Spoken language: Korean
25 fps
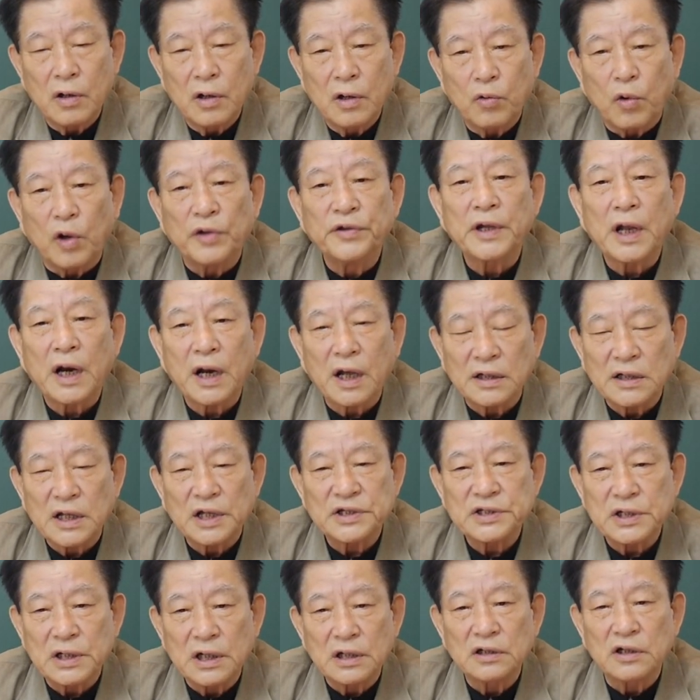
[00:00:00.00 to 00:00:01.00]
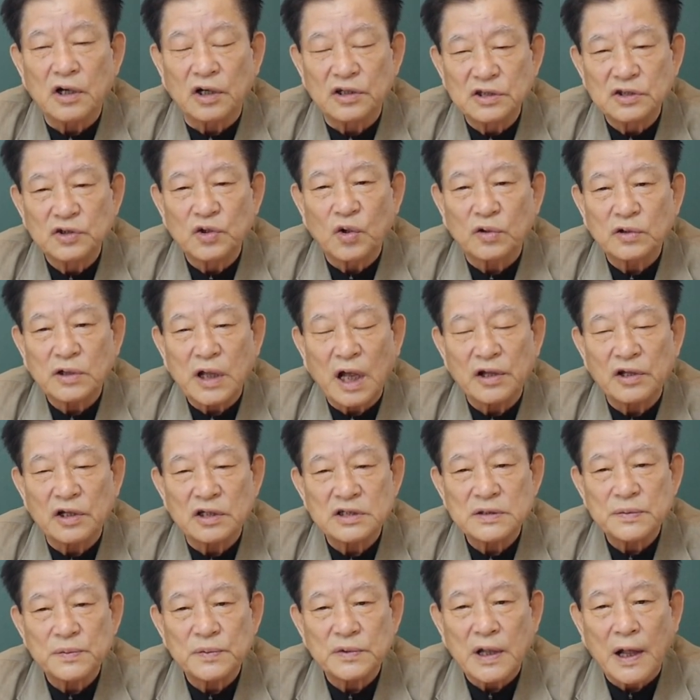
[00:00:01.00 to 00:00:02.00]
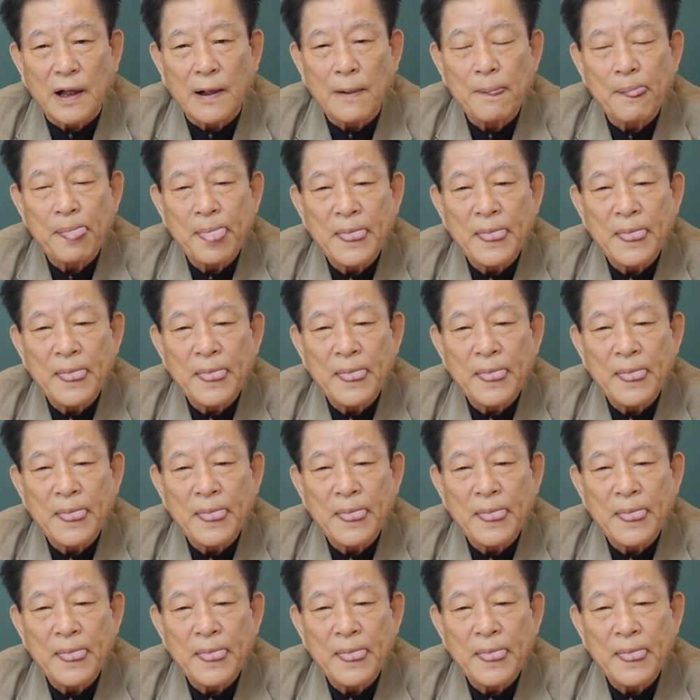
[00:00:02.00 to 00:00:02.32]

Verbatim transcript: 원나라가 다스린 여진족 땅이었습니다.